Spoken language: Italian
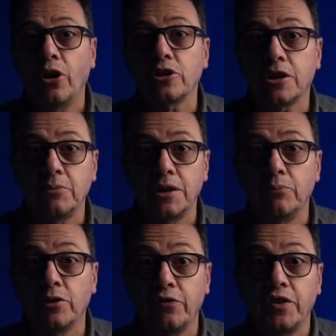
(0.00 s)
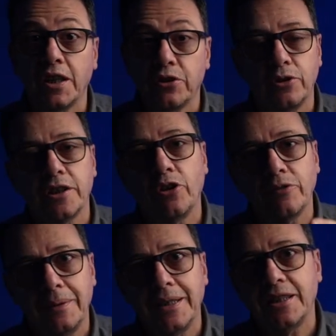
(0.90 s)
ottimi modificatori
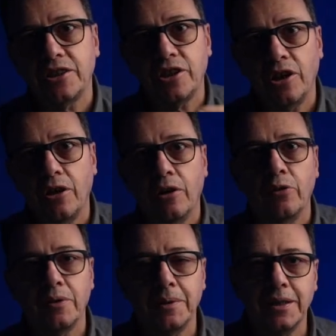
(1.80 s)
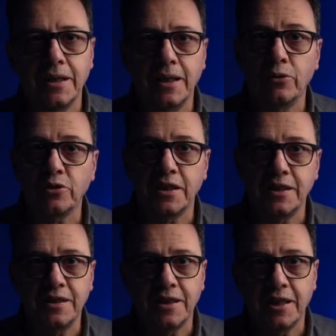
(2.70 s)
ovviamente se ho ovviamente
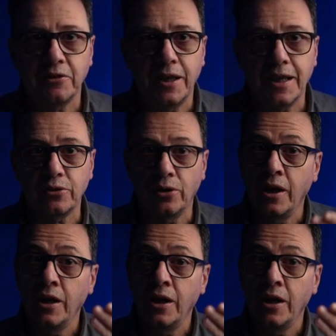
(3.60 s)
notizie a riguardo